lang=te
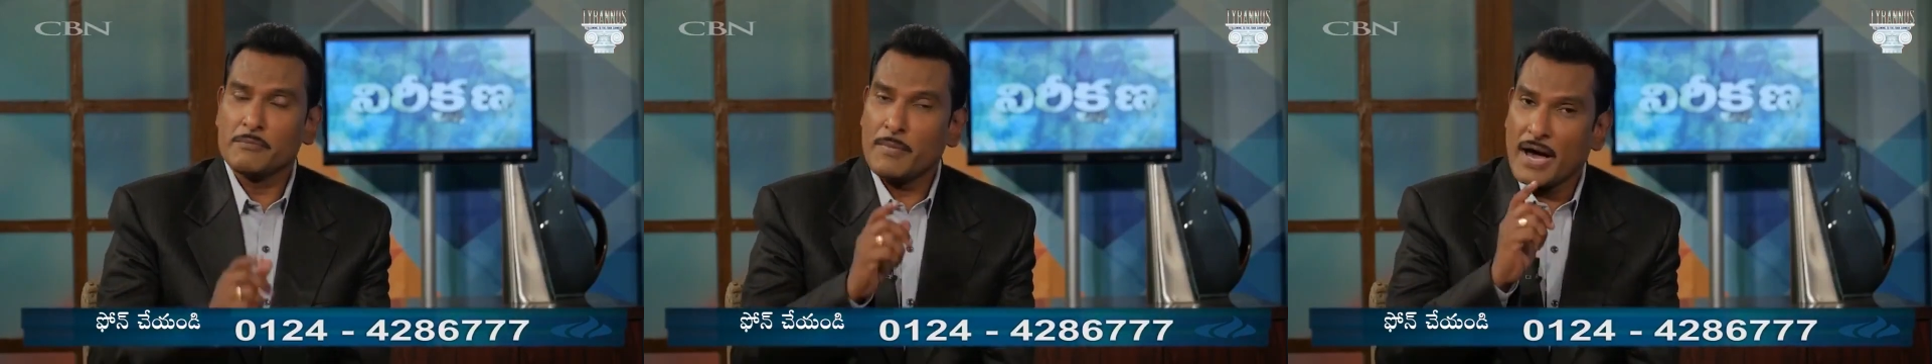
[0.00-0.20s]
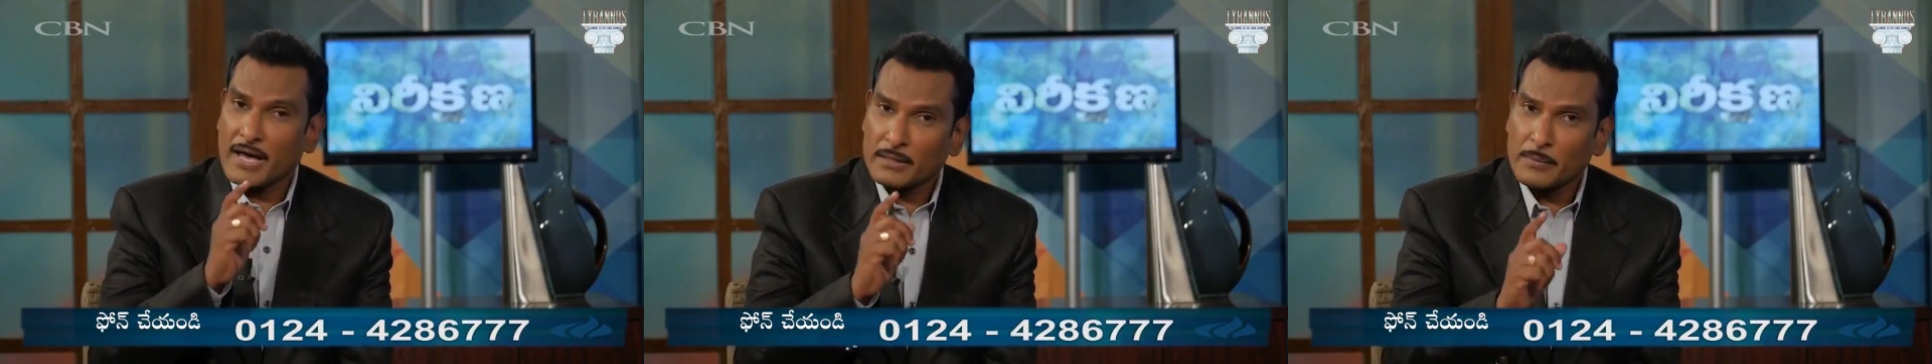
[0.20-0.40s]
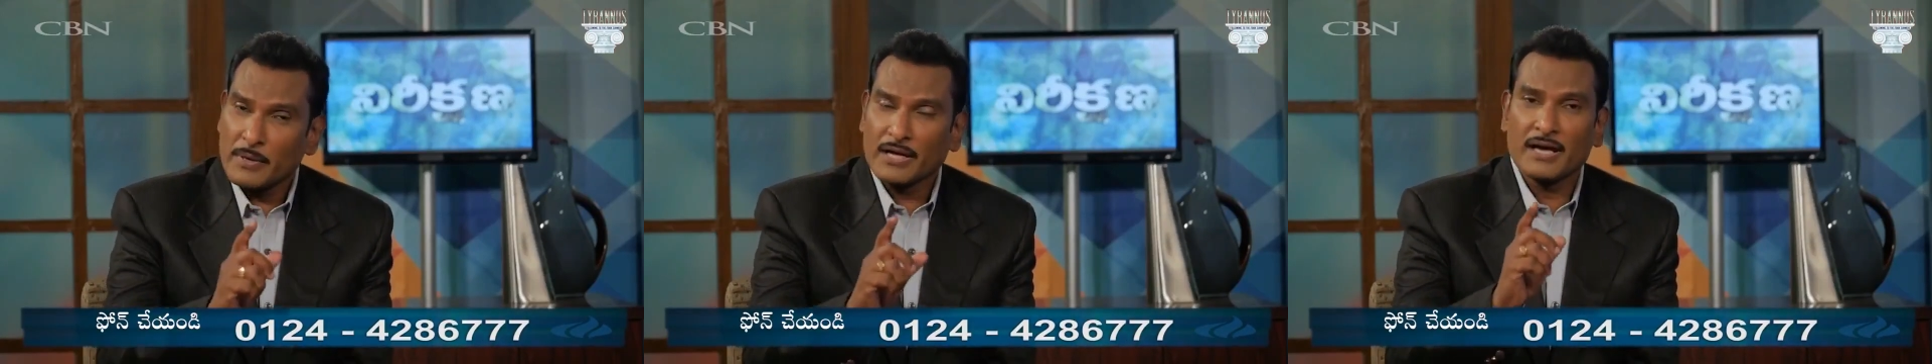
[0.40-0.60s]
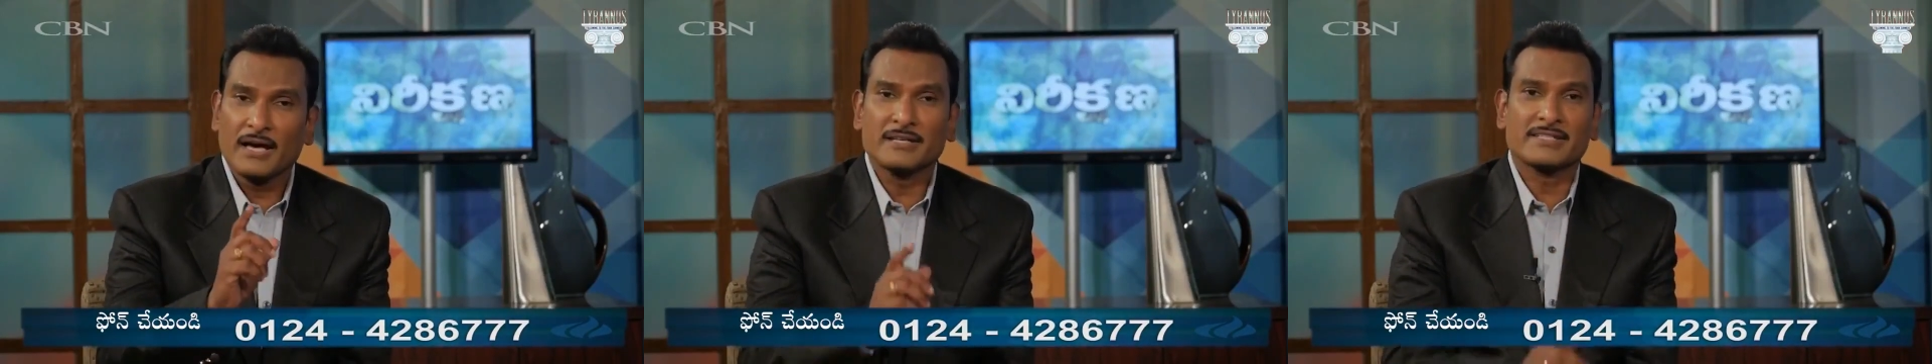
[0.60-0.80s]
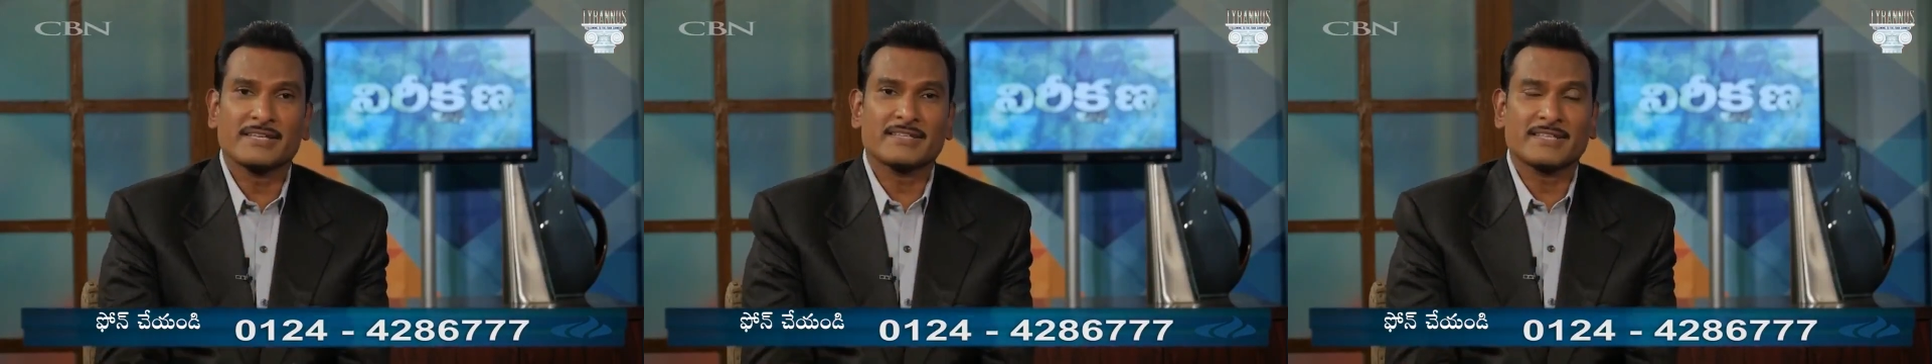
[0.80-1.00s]

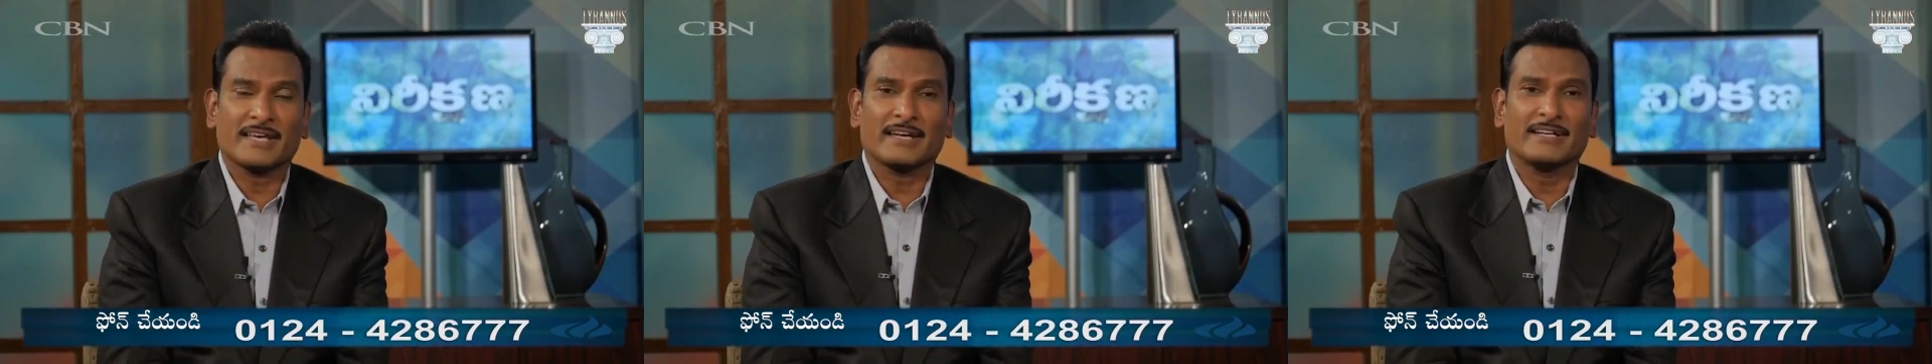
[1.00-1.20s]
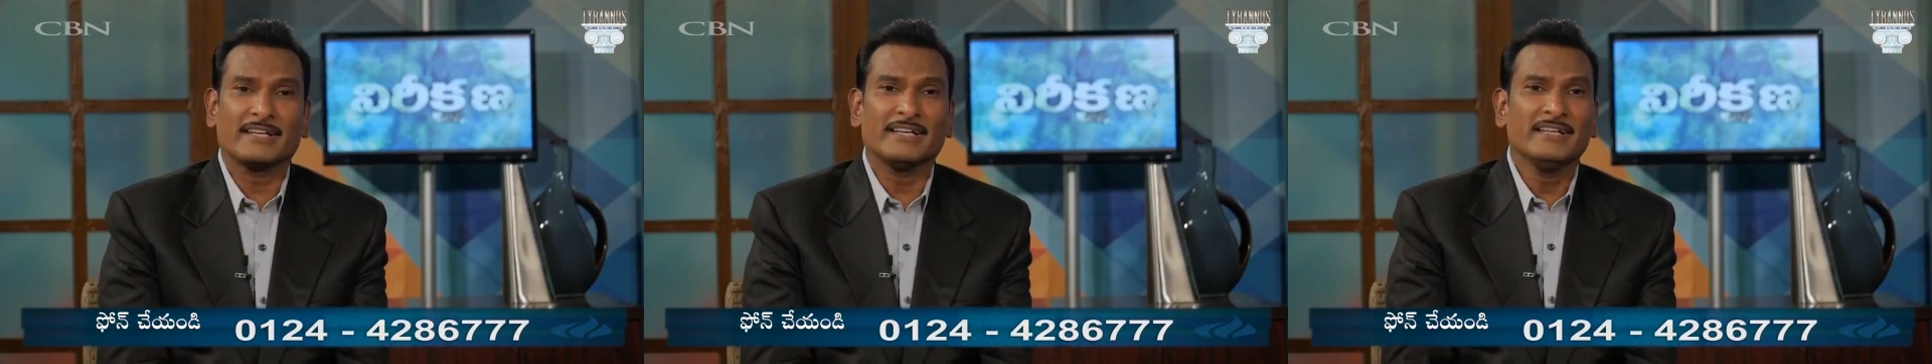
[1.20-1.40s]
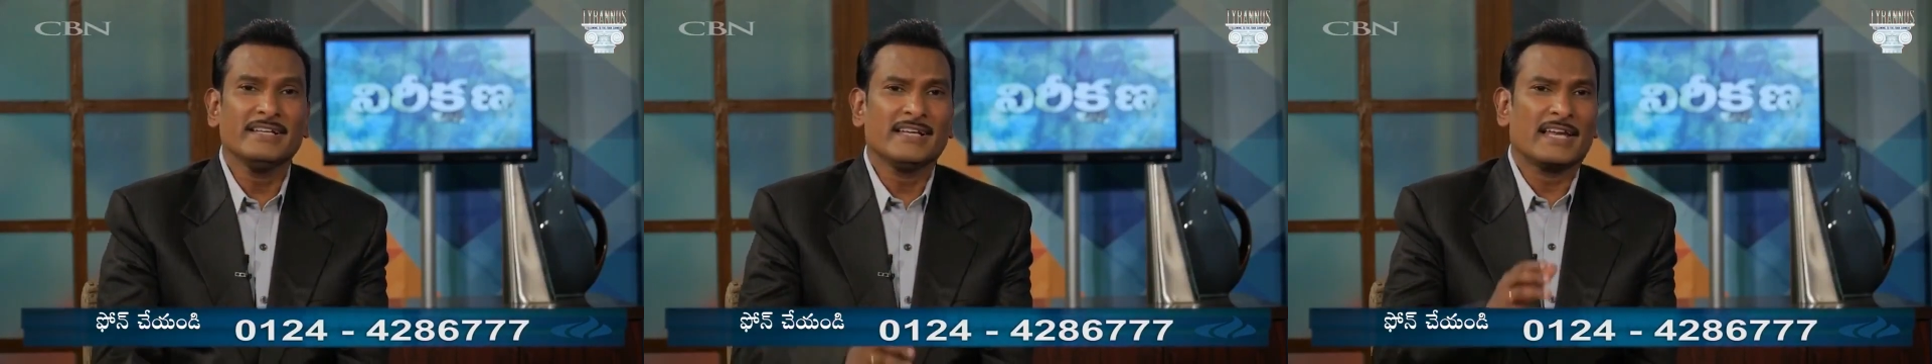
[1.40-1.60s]
మానభంగాలు చేశారని